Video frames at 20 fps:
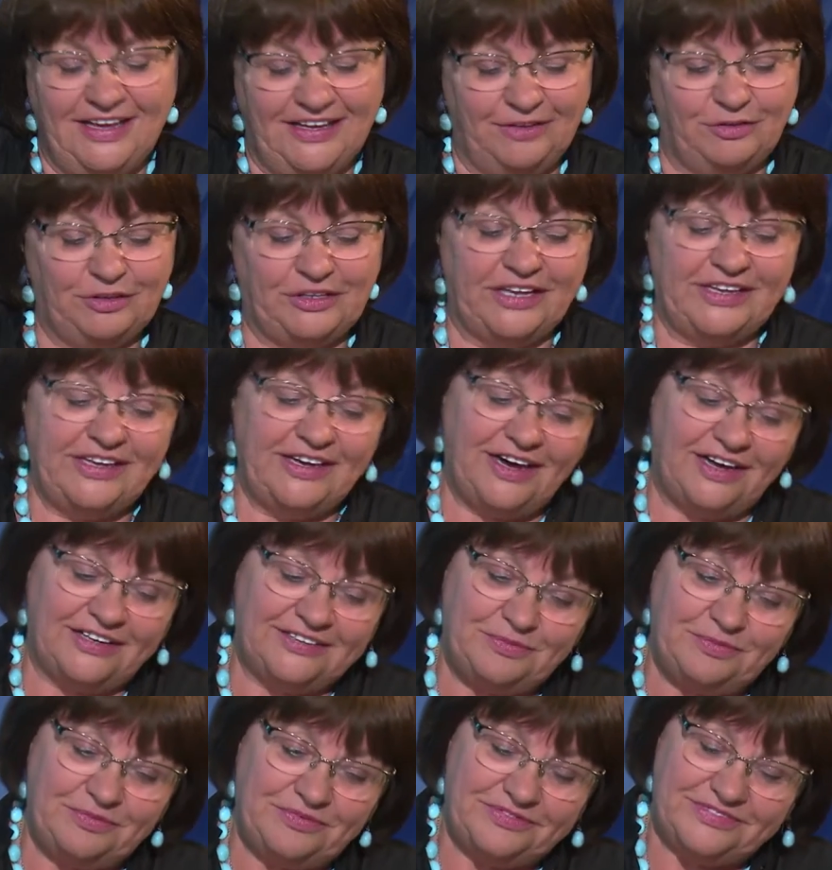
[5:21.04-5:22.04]
и вот они от
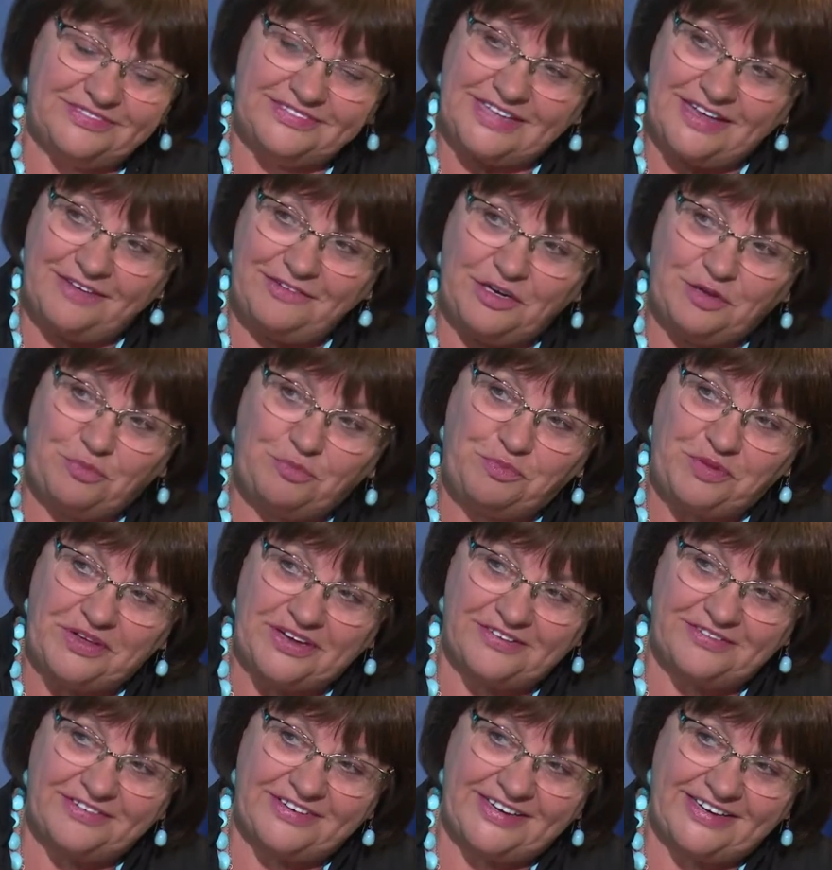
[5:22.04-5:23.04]
ставили
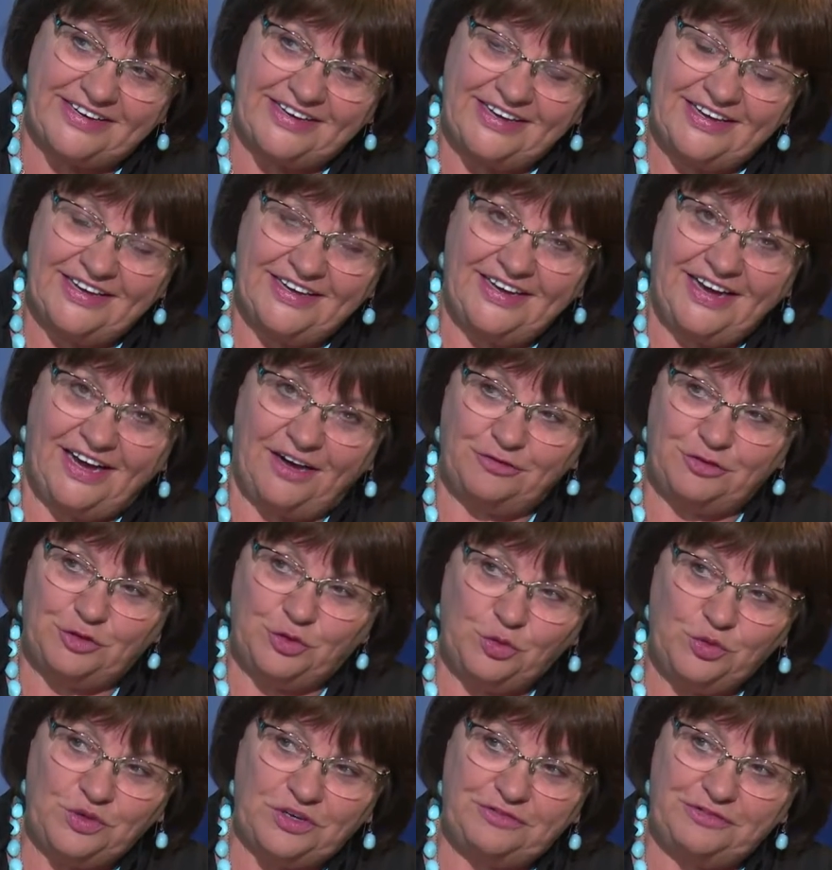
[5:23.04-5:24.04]
первые
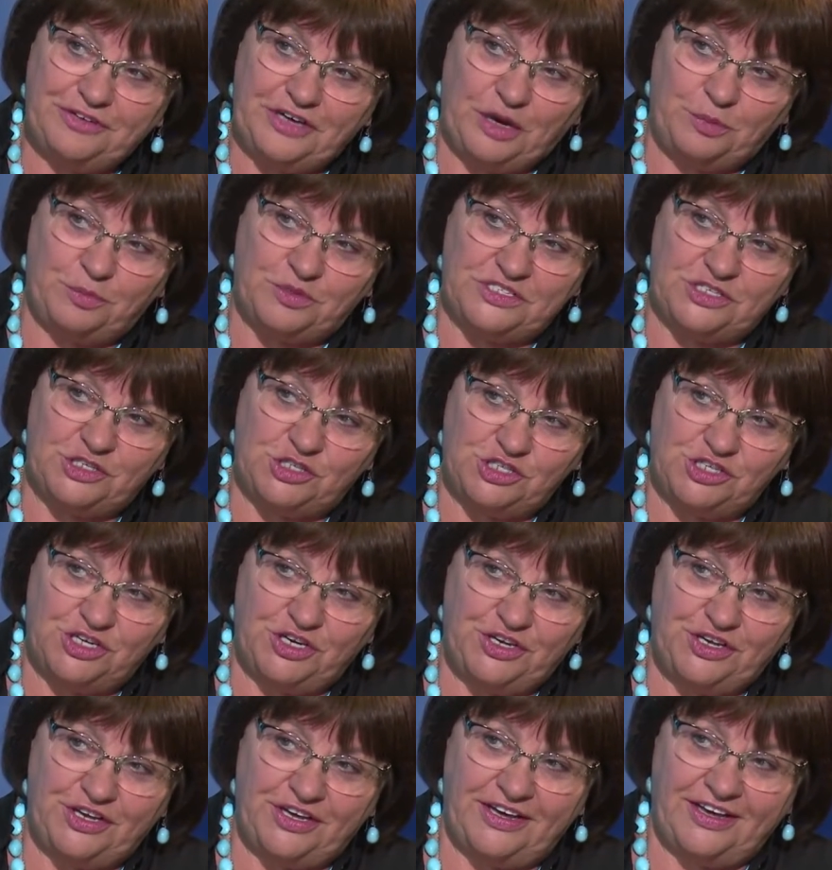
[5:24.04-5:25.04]
автографы о
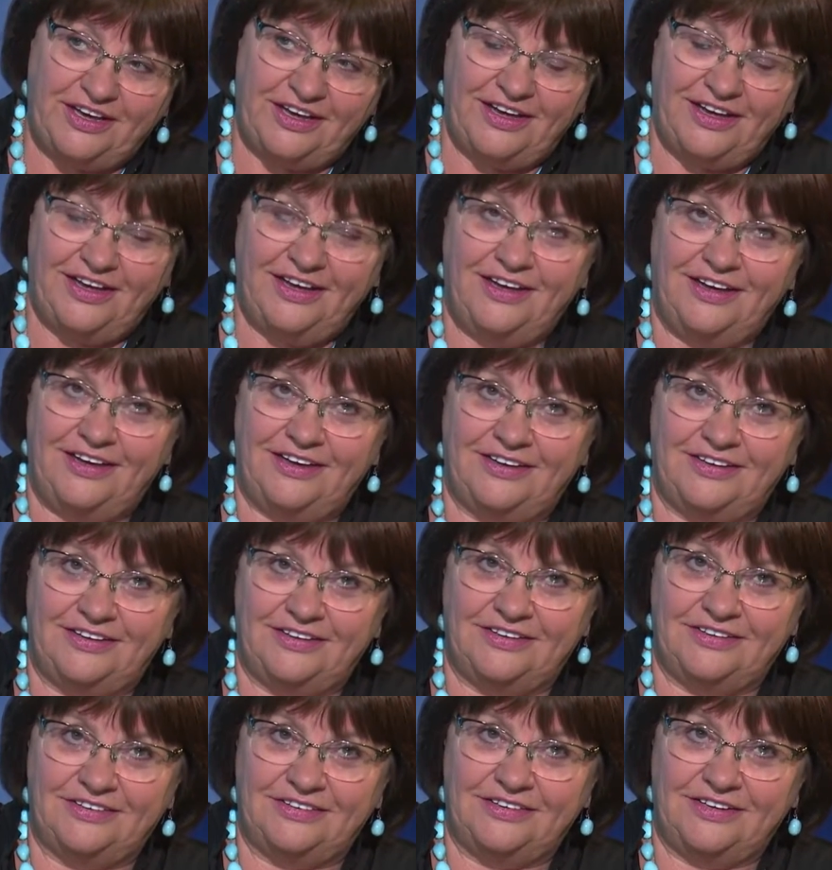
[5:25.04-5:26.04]
посещении
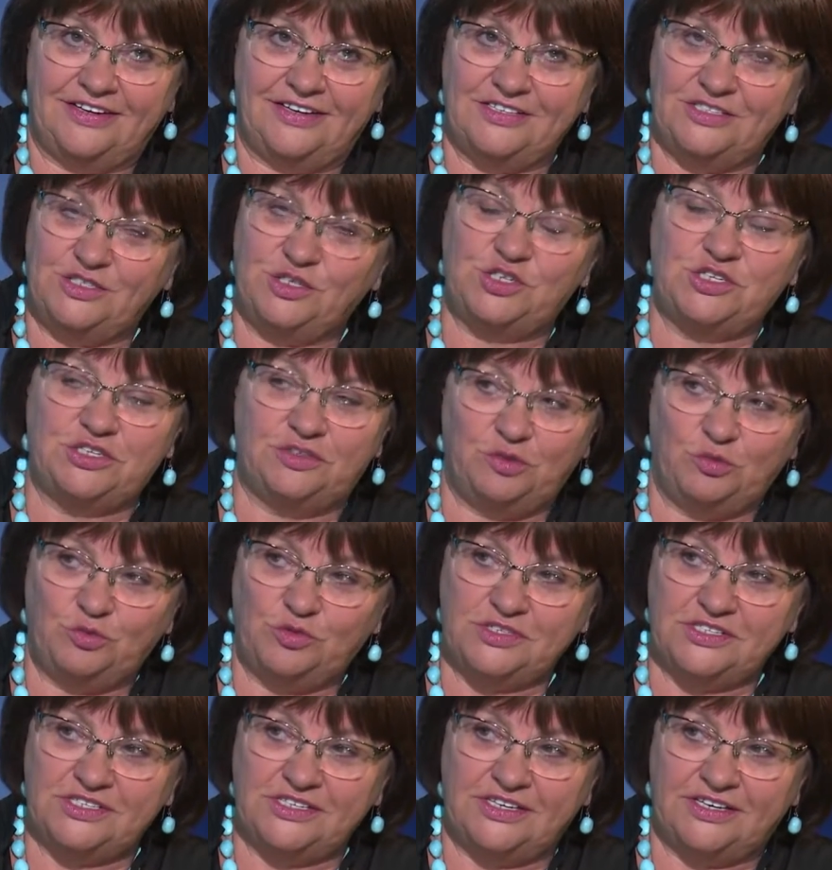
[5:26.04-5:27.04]
э, античного
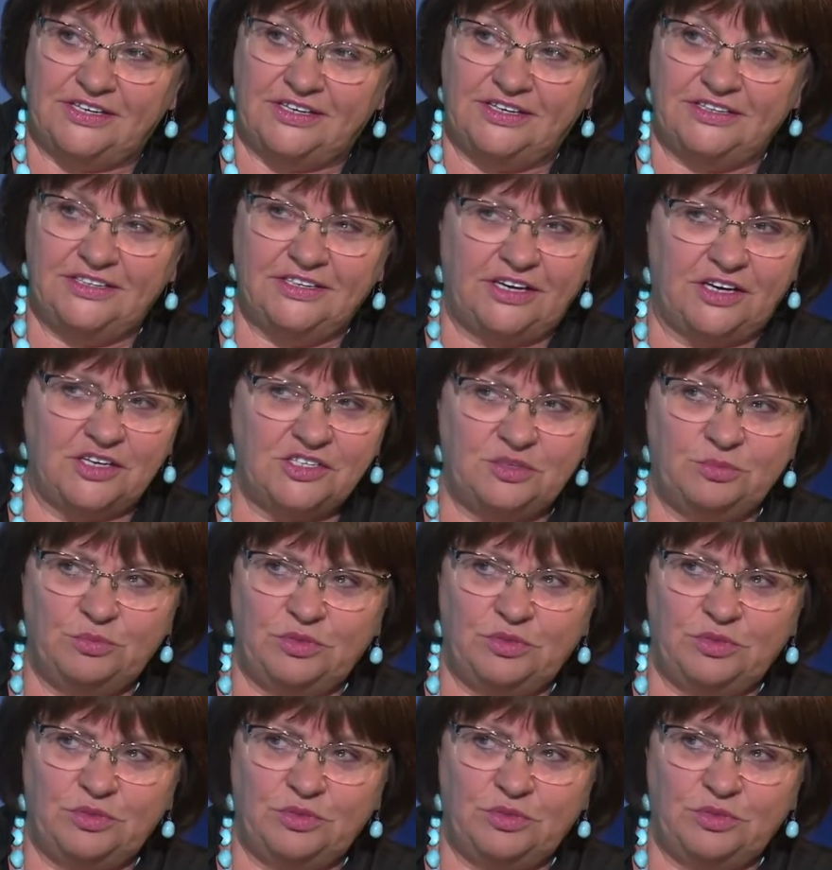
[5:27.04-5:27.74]
музея. Это, конечно,